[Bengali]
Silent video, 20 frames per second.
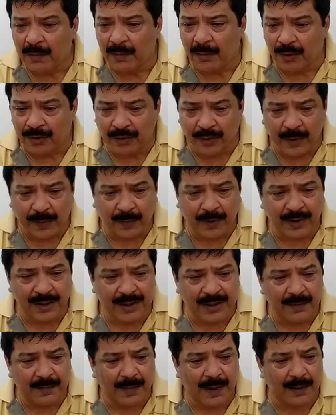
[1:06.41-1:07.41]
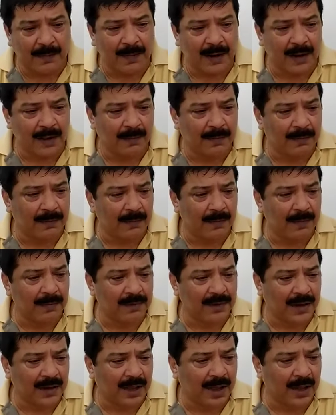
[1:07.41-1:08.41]
বন্ধ হয়ে পড়েছে মানে
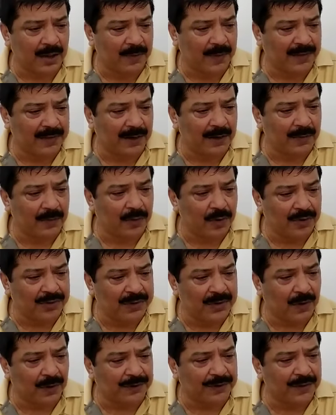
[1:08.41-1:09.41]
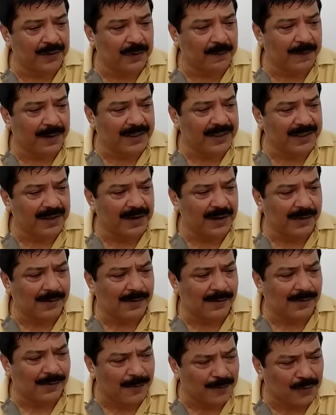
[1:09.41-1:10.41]
যারা হাসপাতালে ভর্তি অক্সিজেন পাচ্ছে না
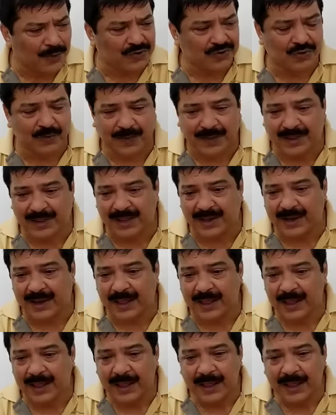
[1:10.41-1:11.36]
খুব কষ্ট পাচ্ছে এরা